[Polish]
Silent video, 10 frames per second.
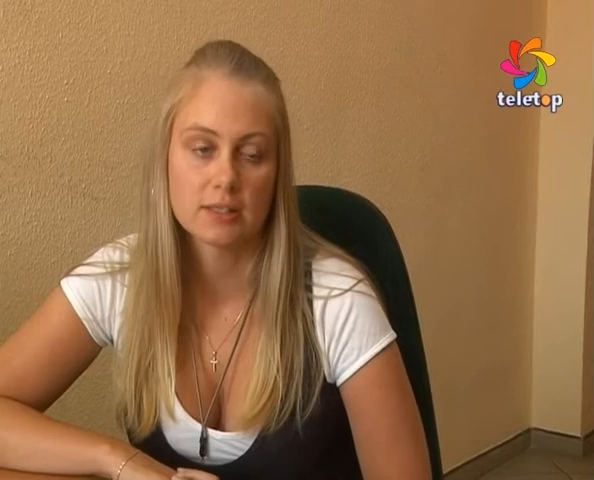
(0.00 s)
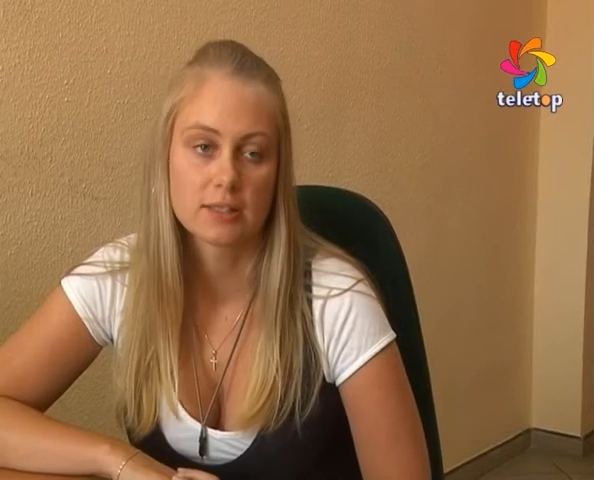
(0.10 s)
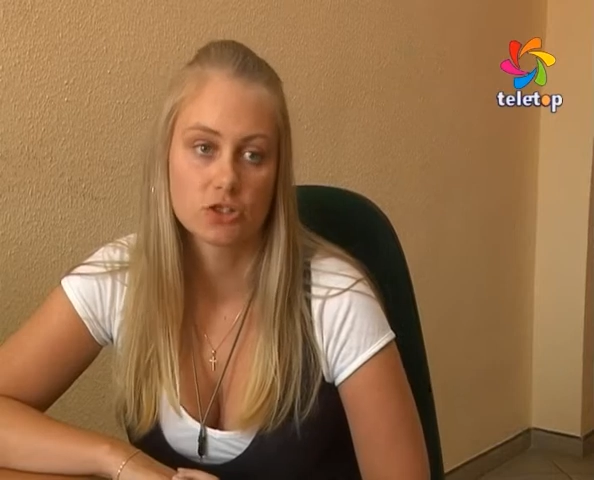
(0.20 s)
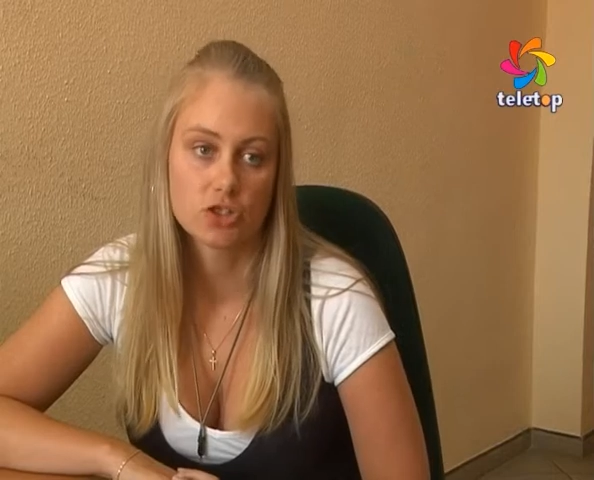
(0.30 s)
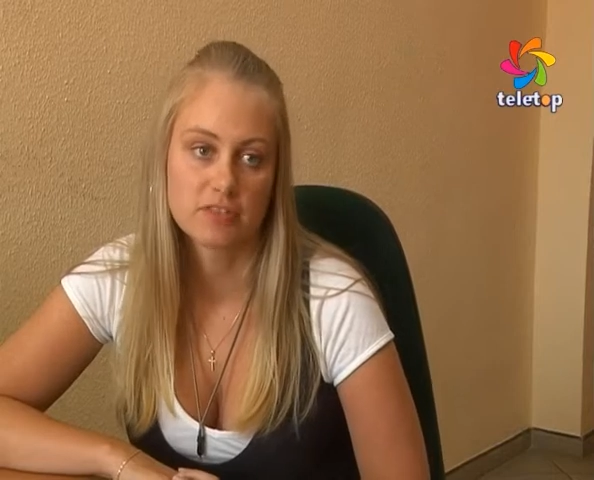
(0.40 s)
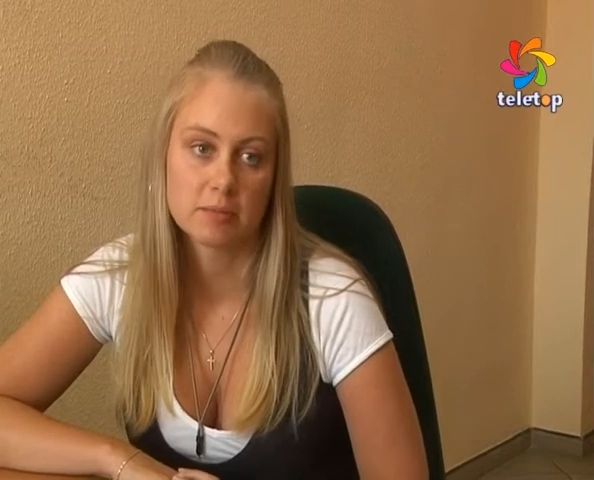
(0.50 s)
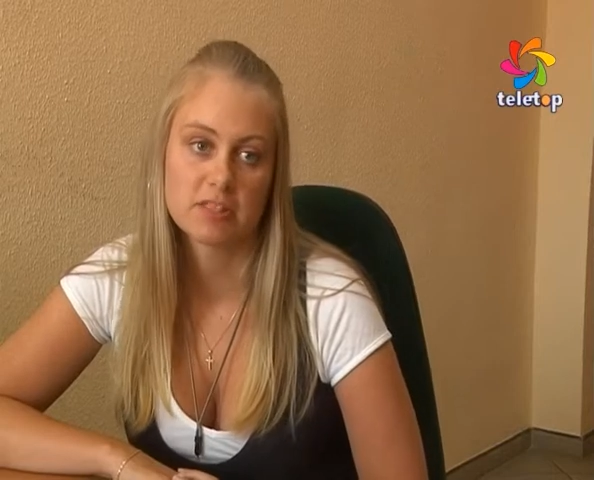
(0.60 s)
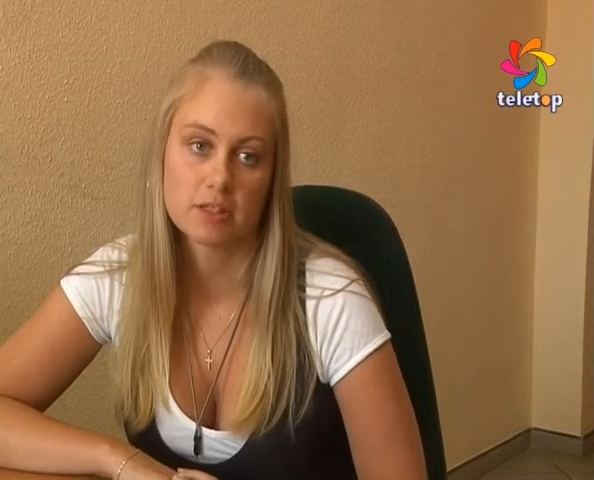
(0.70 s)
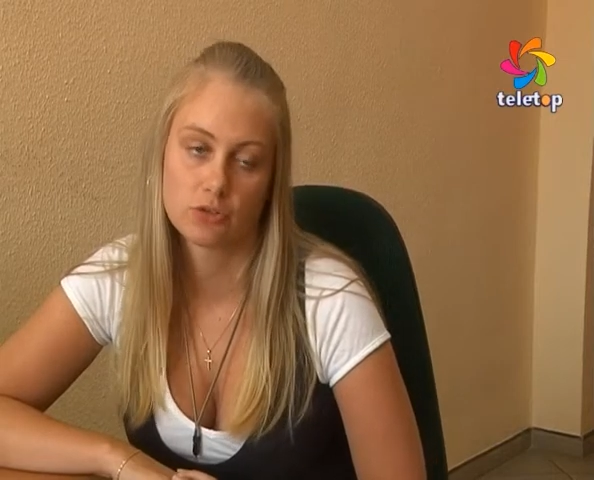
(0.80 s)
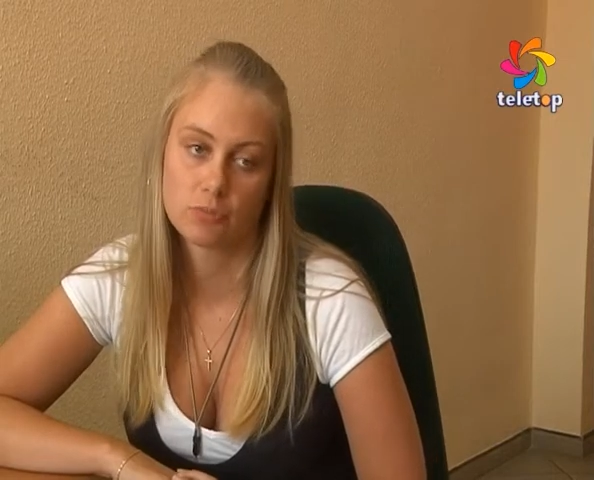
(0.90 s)
z
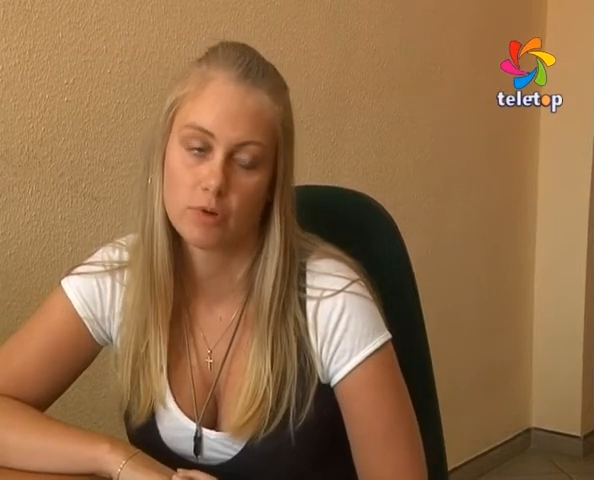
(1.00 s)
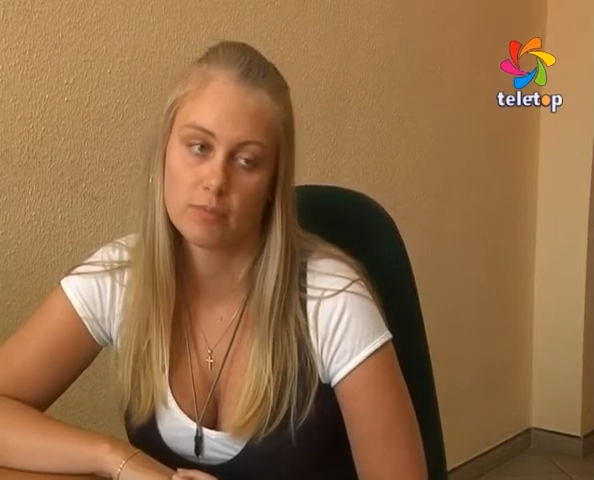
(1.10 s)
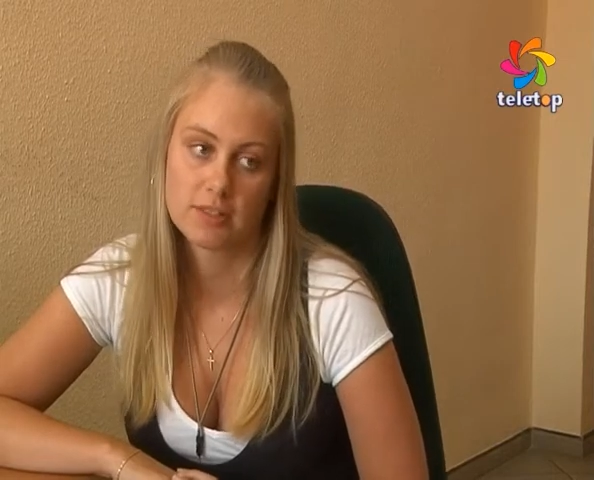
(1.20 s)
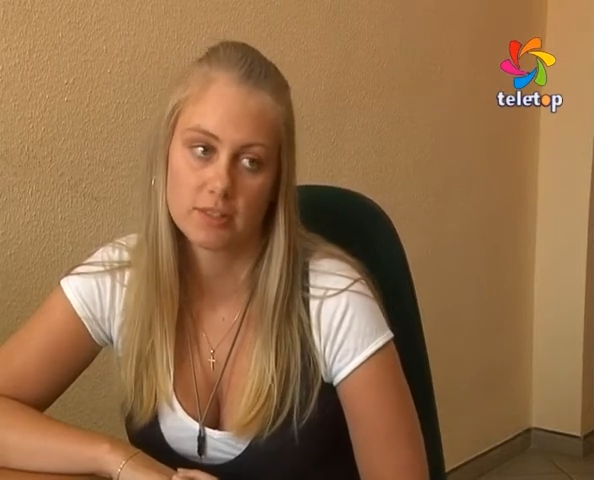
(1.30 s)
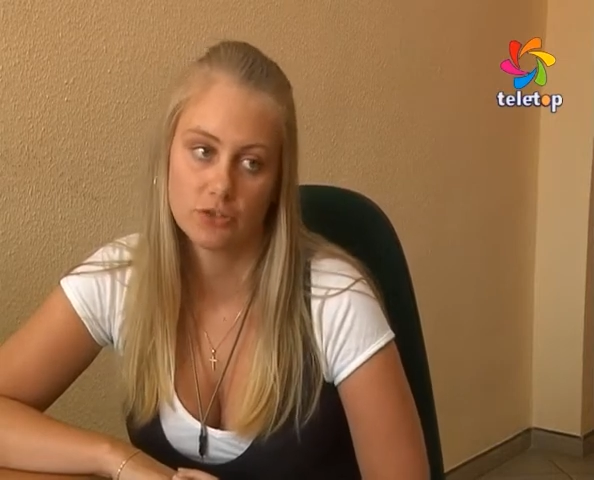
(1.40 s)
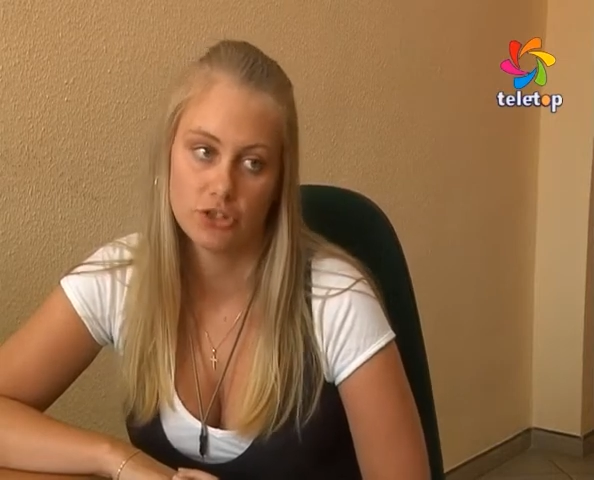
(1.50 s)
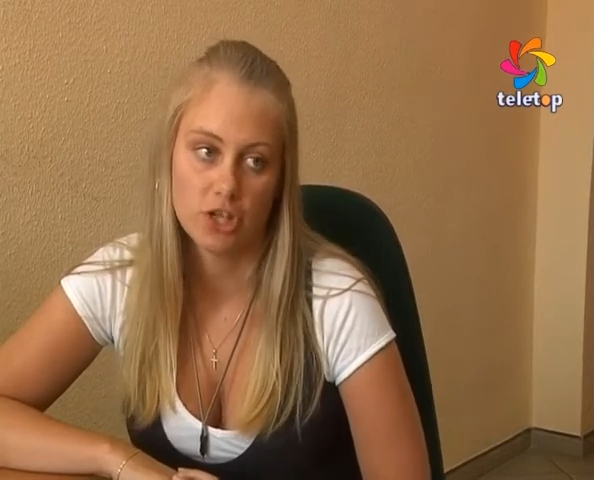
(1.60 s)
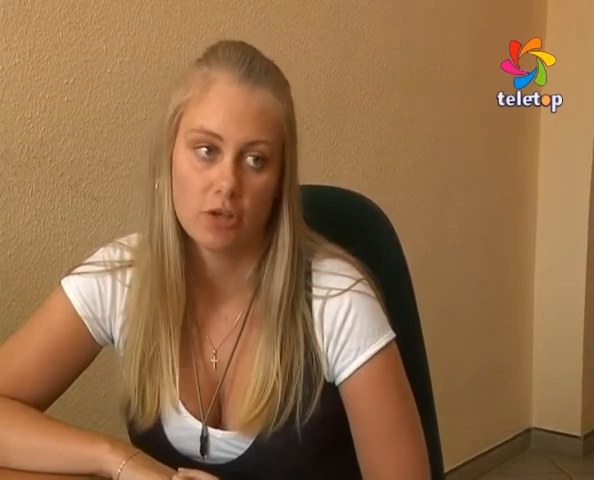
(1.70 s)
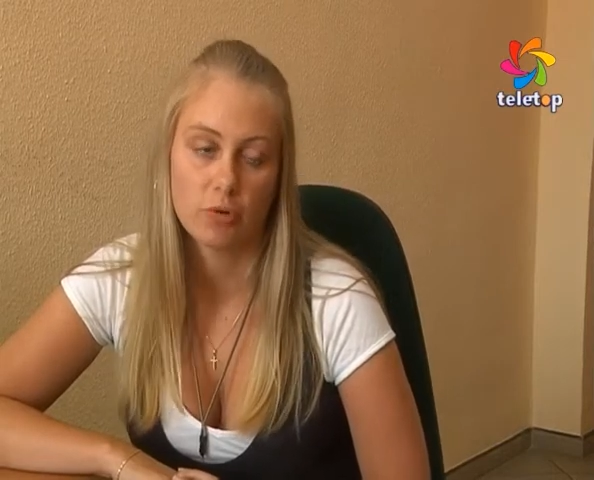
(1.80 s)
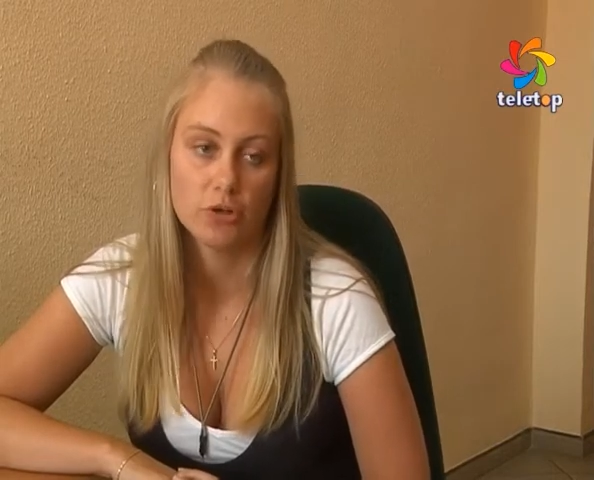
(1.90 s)
Gorzowskim Centrum Pomocy
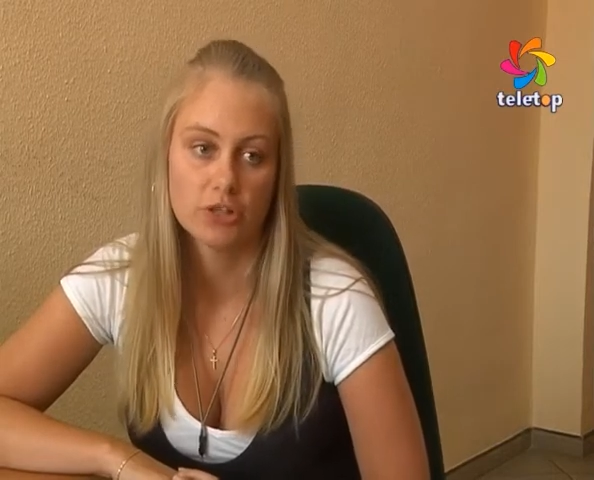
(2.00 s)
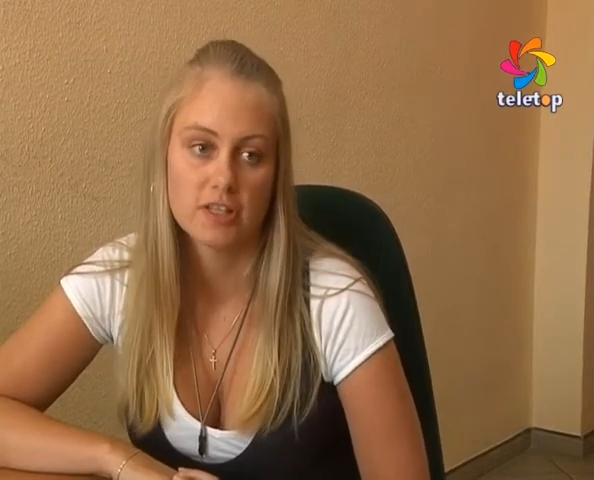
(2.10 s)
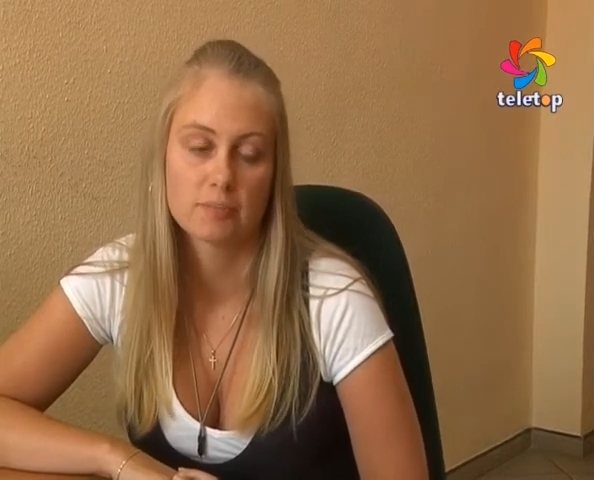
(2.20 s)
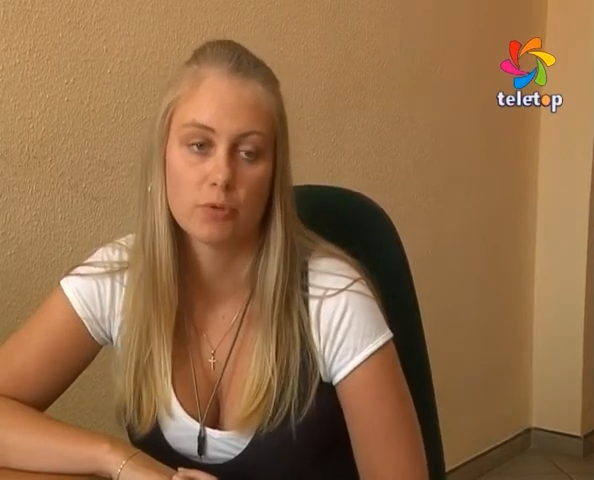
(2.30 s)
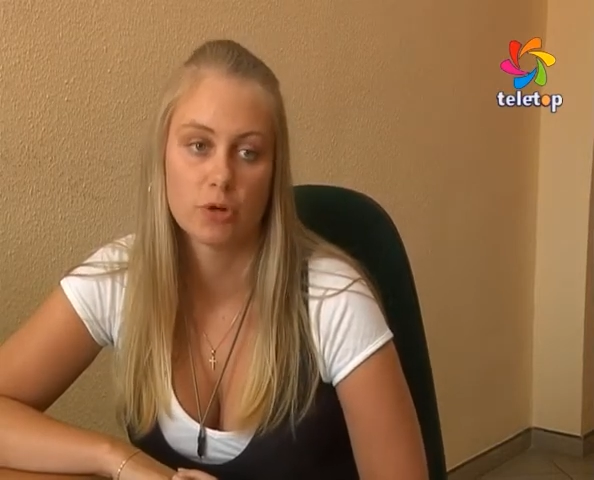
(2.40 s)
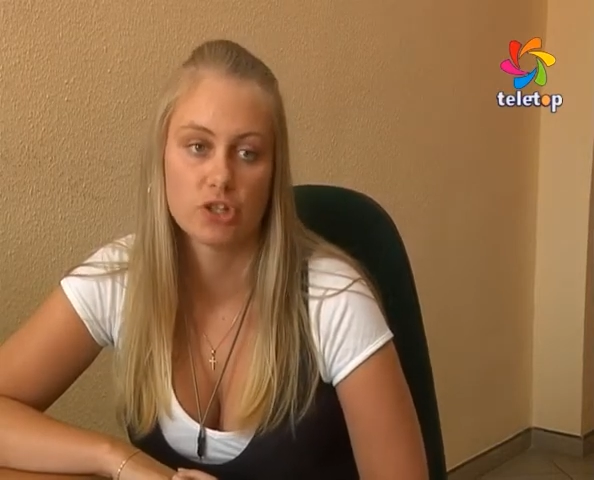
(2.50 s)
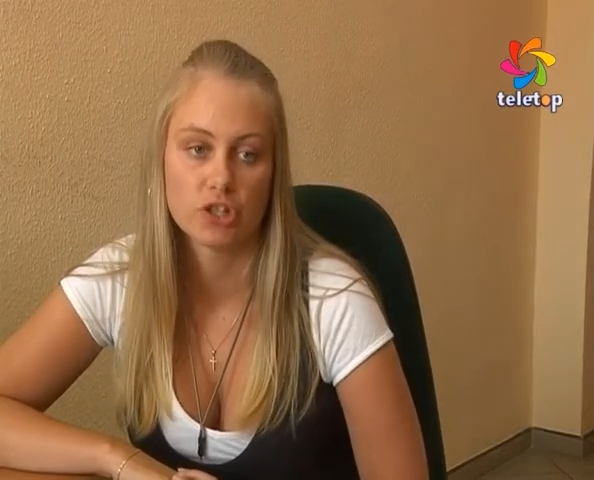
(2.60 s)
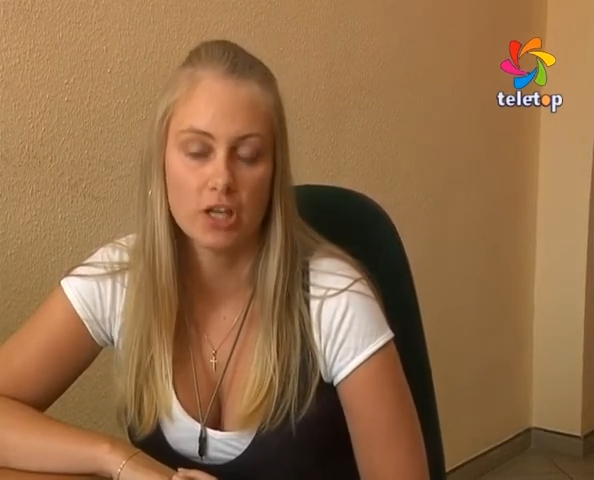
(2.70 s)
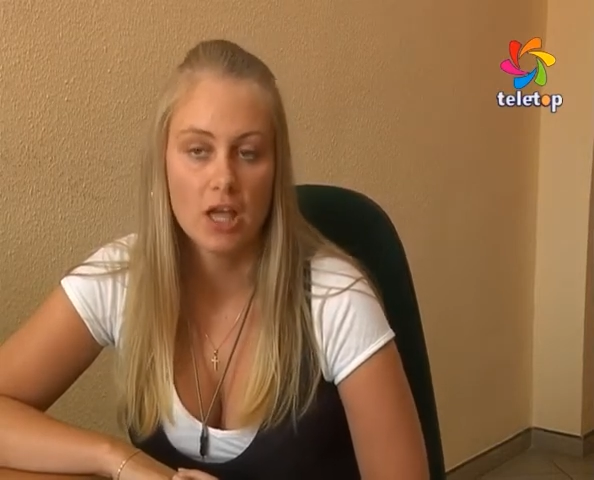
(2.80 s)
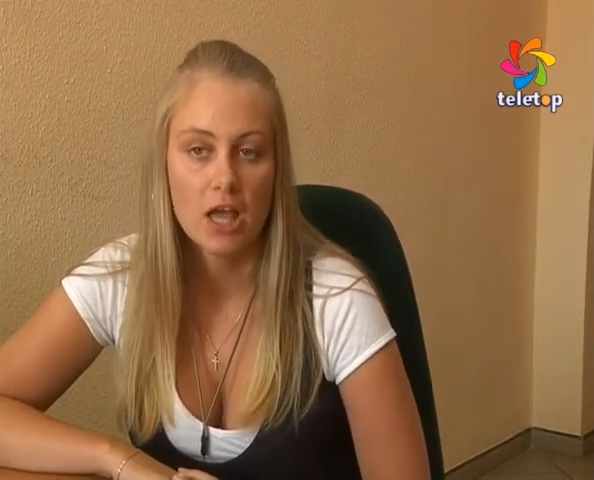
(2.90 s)
Rodzinie i Polityki
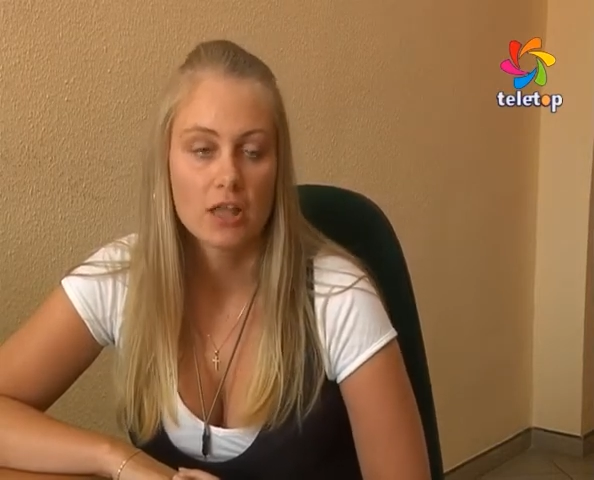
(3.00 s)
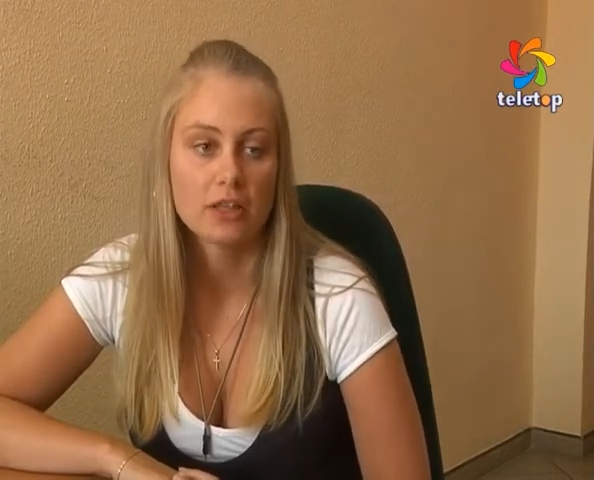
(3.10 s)
Społecznej